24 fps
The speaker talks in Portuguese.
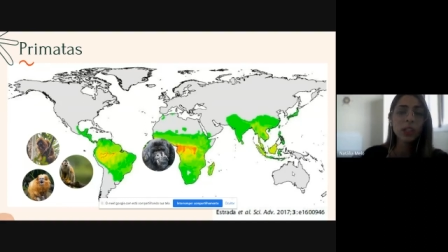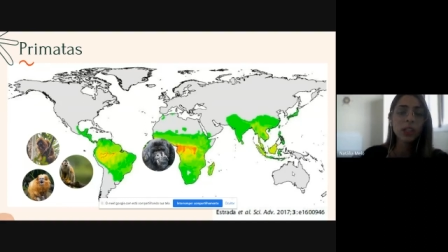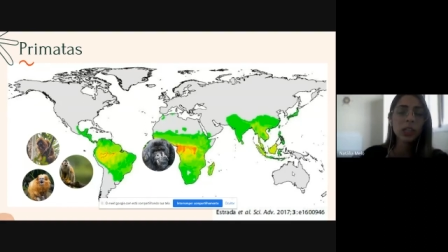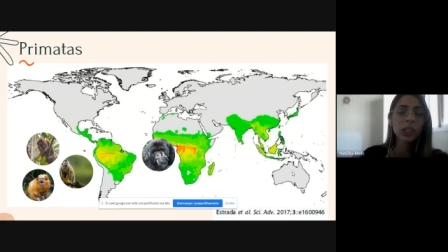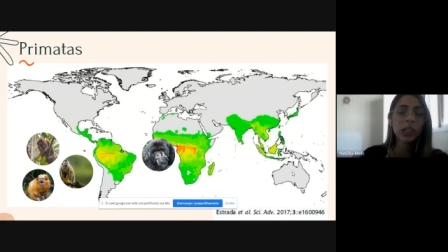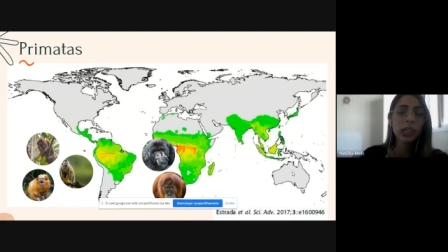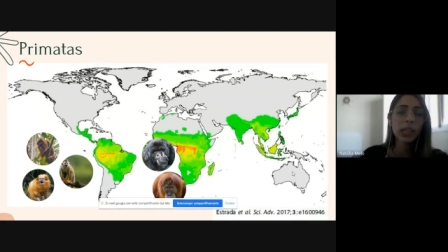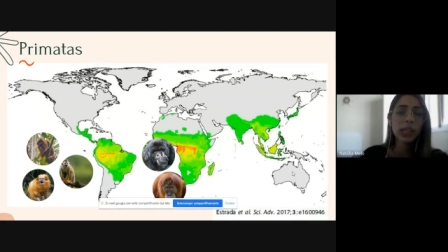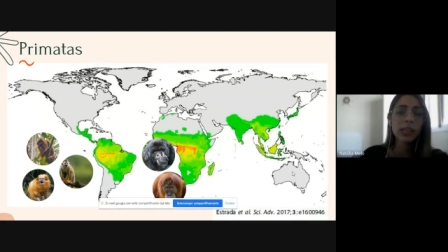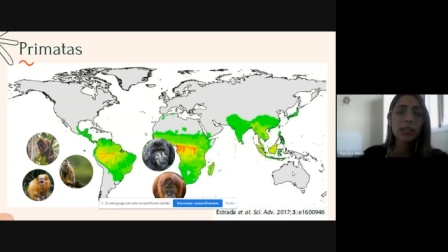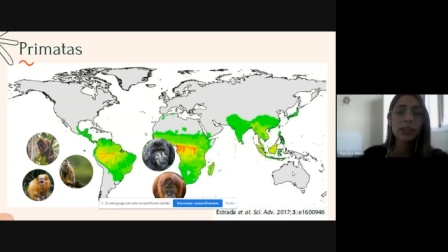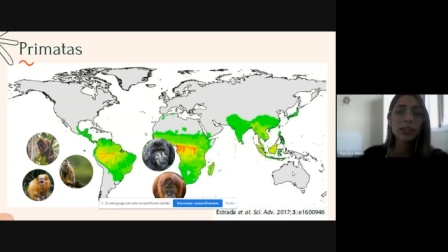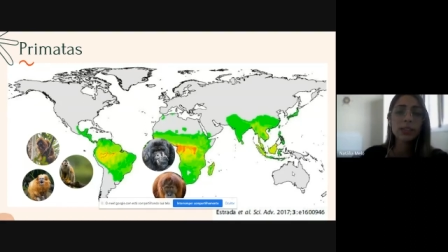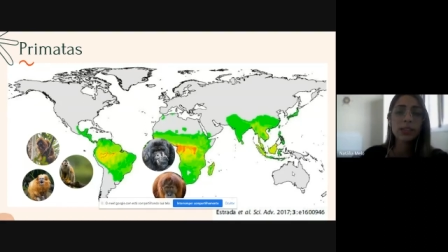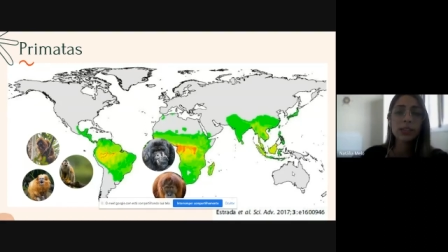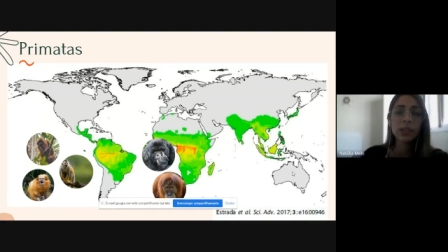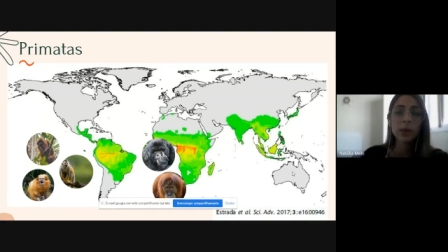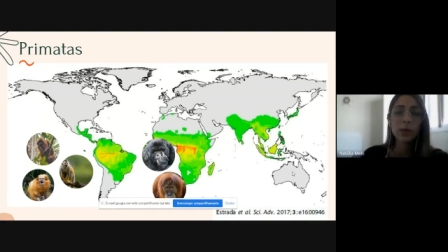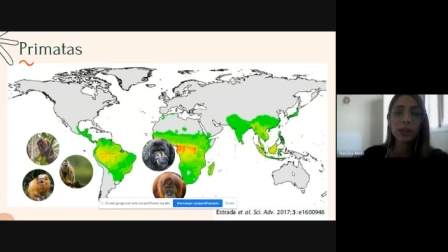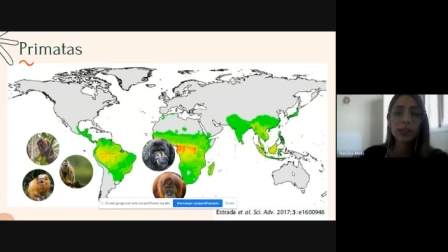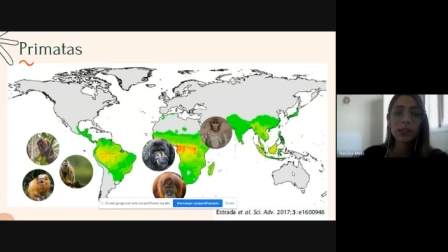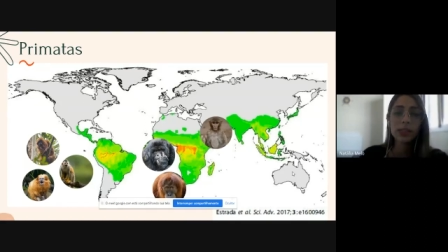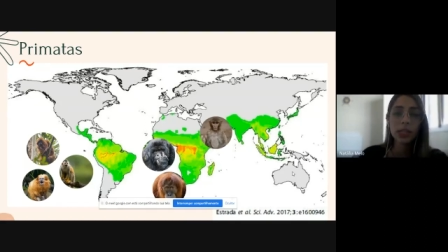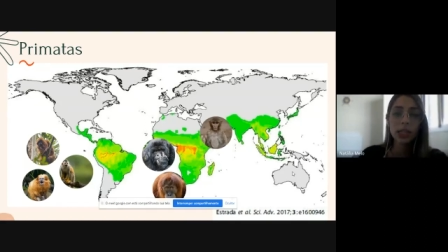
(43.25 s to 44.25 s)
que eles
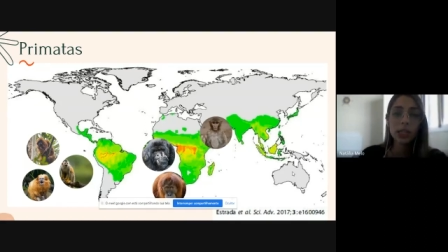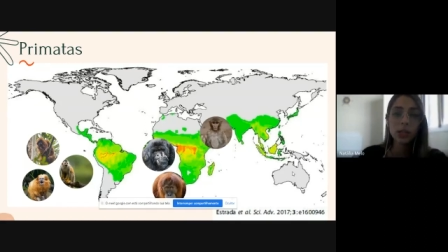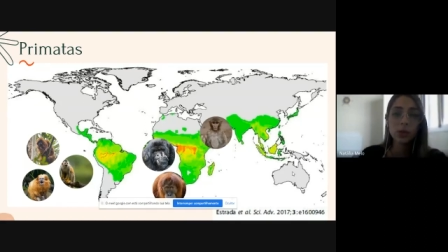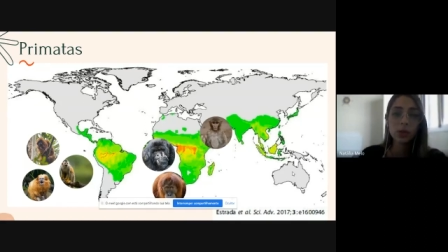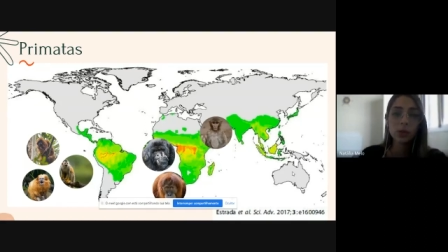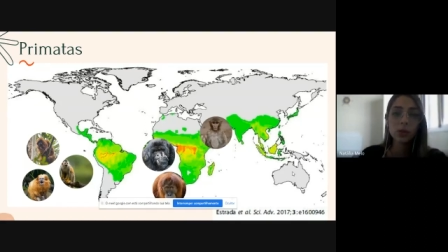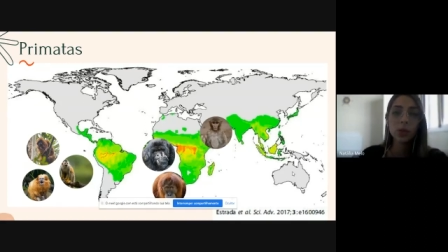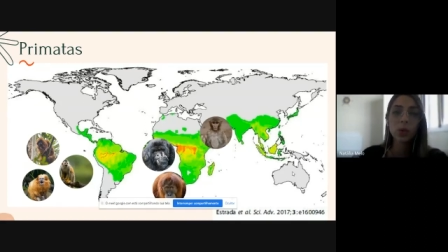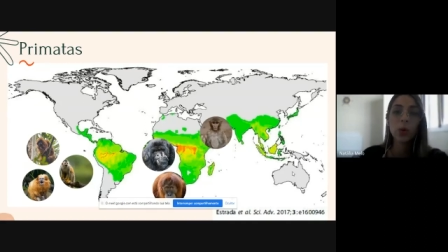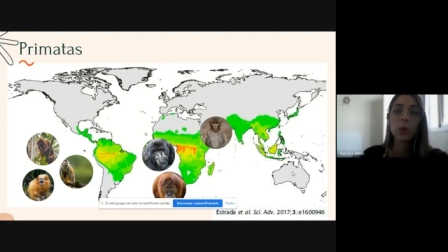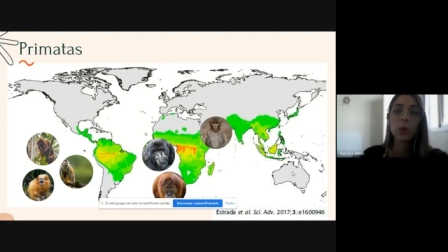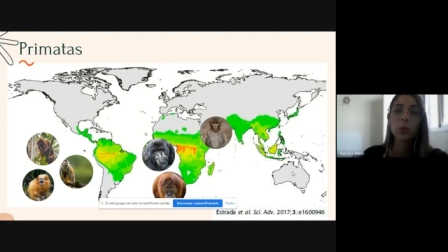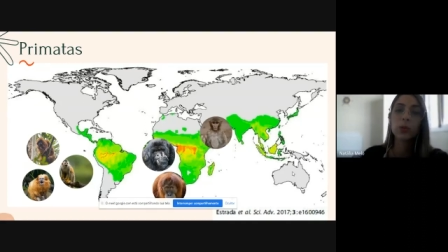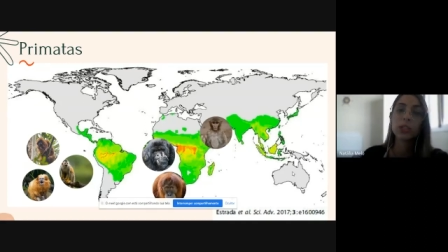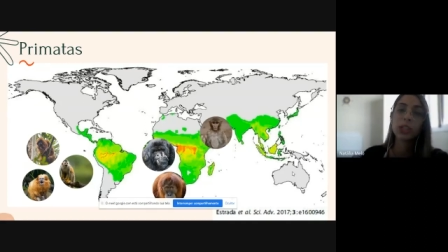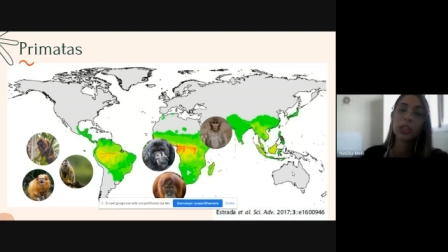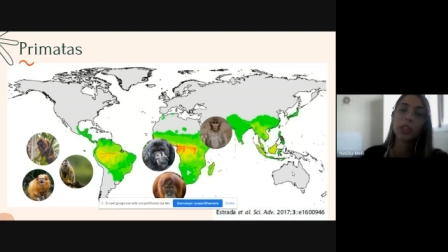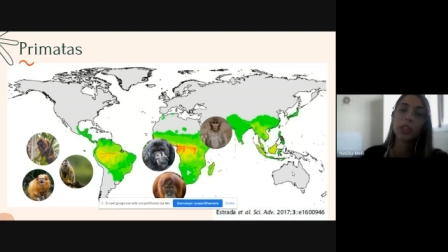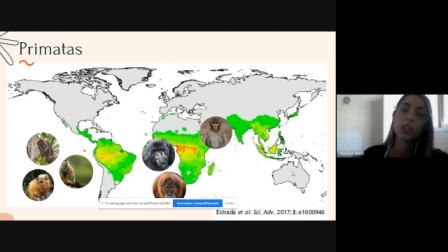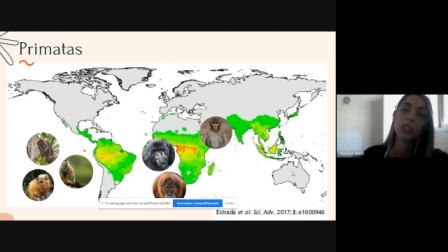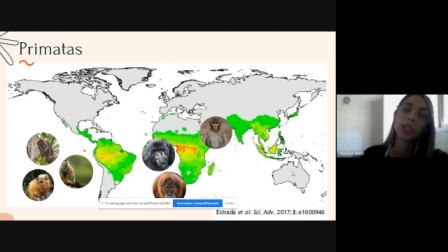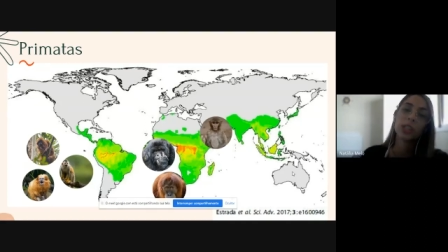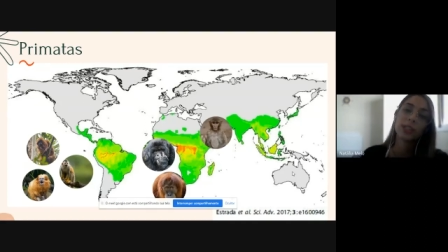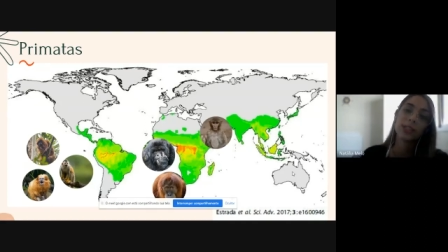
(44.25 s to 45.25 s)
estão inseridos no
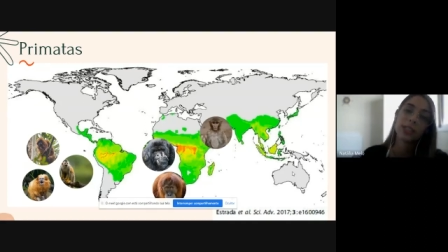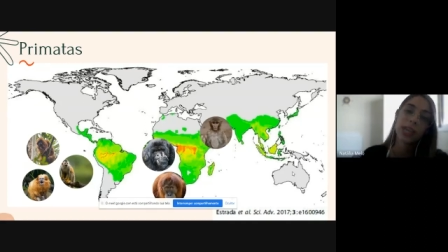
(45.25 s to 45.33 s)
continente